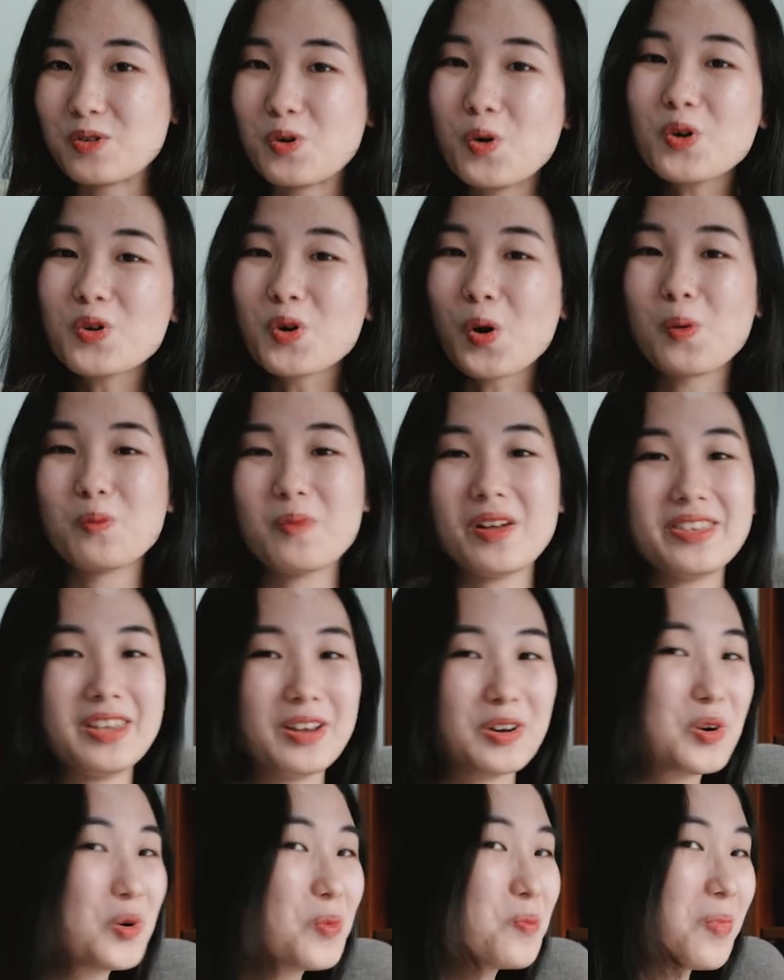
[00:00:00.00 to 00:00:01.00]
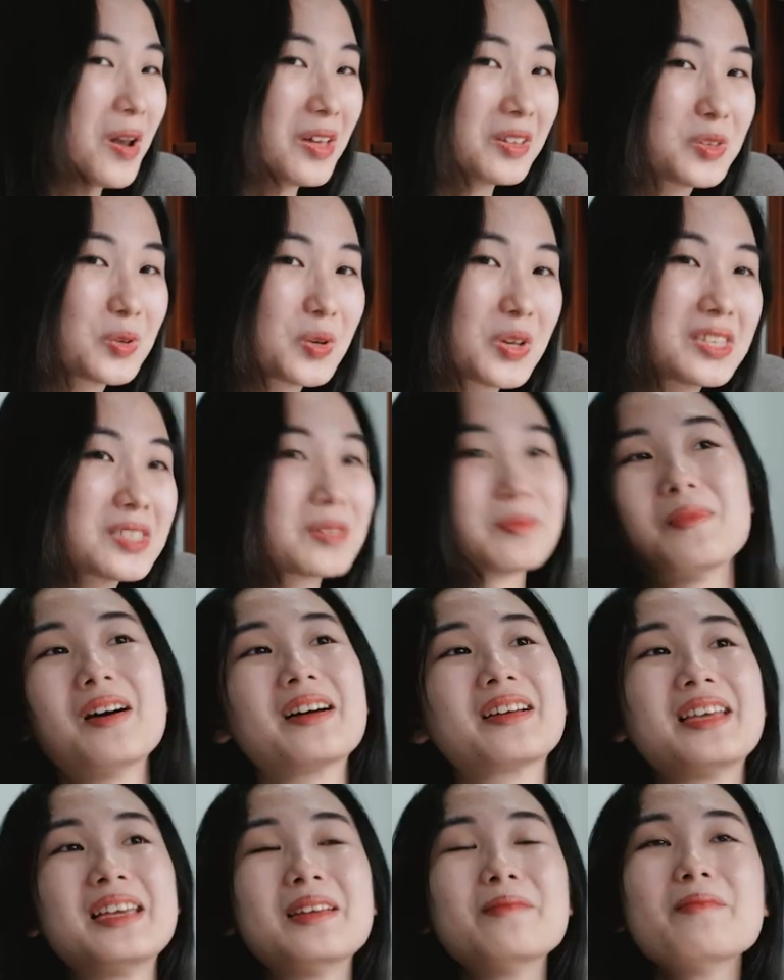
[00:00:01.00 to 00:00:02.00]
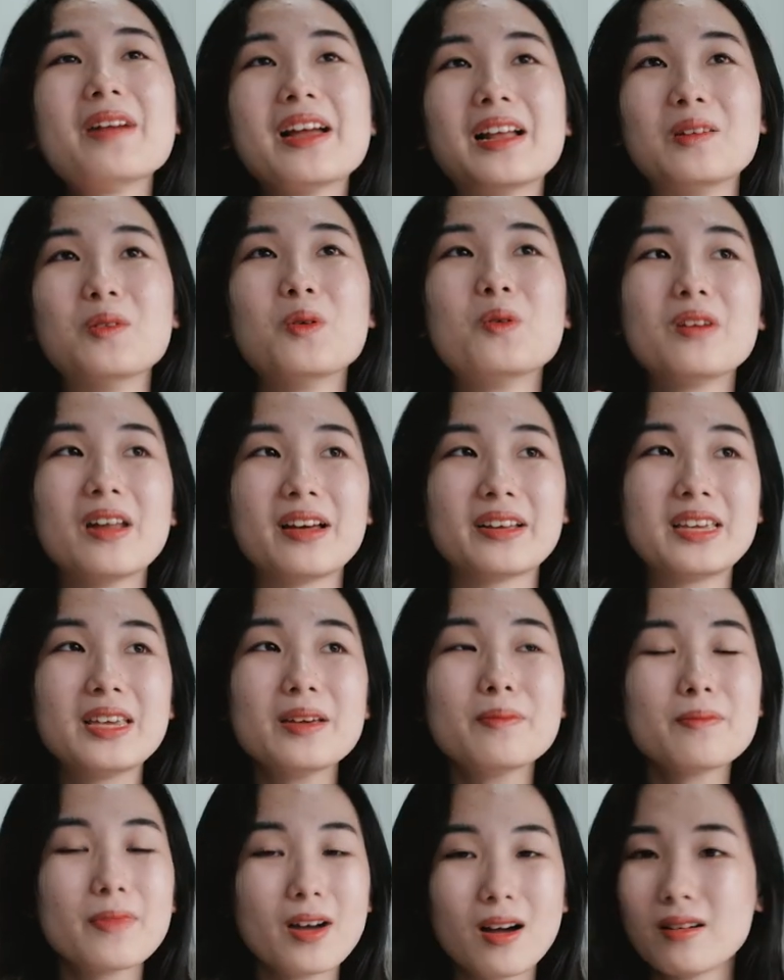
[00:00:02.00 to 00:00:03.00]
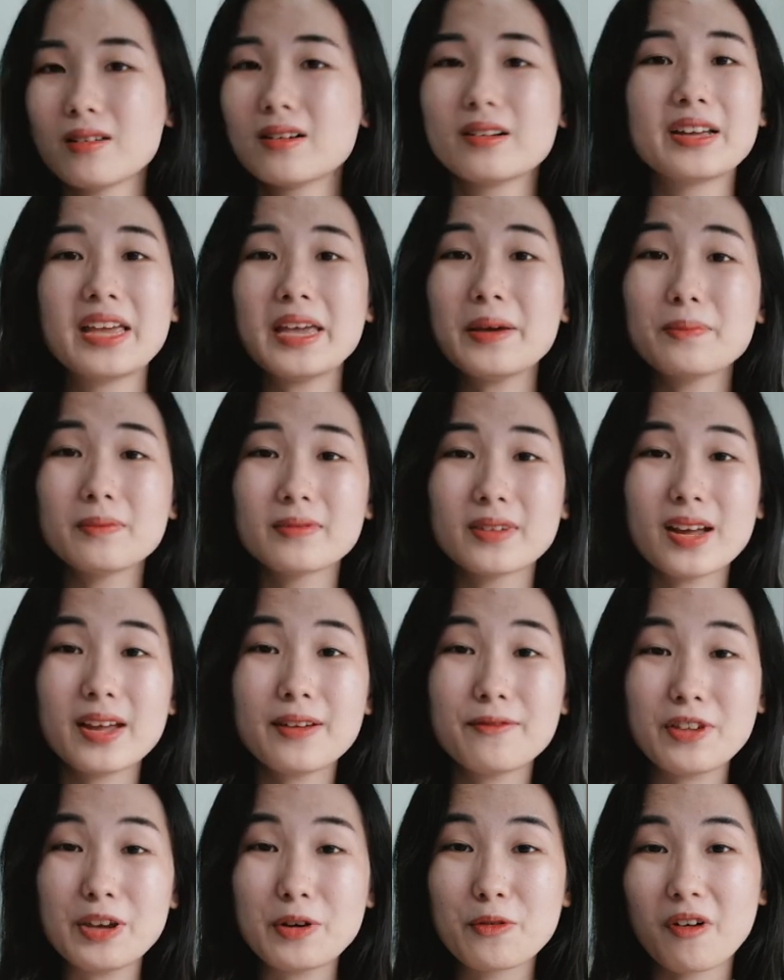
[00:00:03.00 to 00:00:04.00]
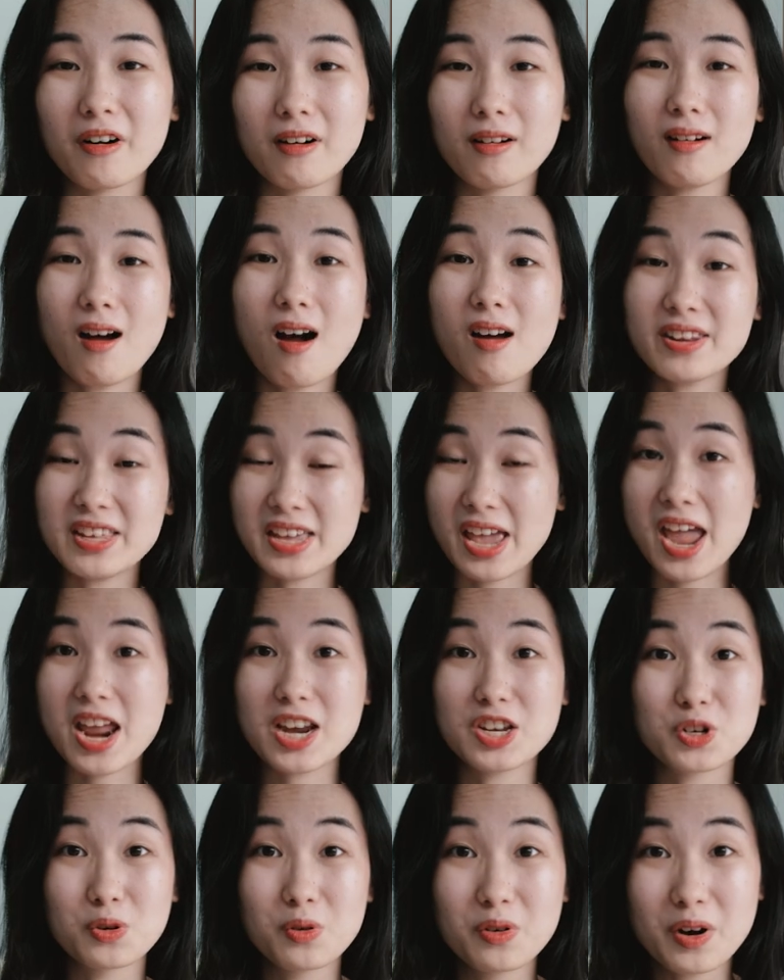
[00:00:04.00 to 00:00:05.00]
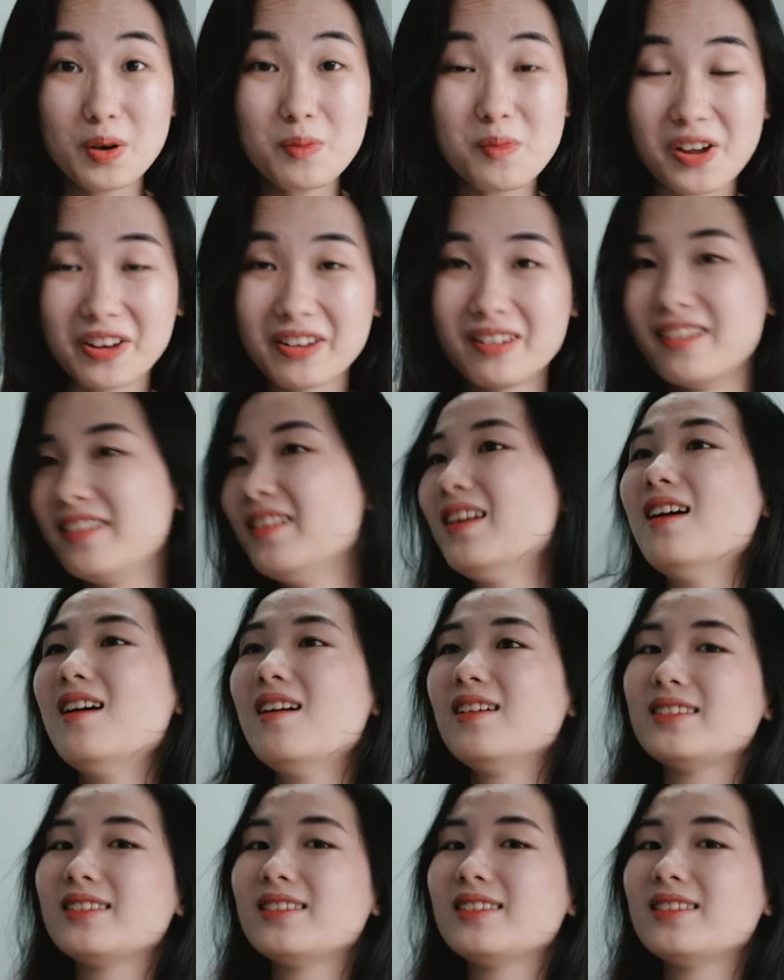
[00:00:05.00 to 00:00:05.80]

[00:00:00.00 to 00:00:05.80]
Cuối cùng là những cú plot twist mà khiến mình luôn là keep keep cái viewer on the edge luôn đó mọi người.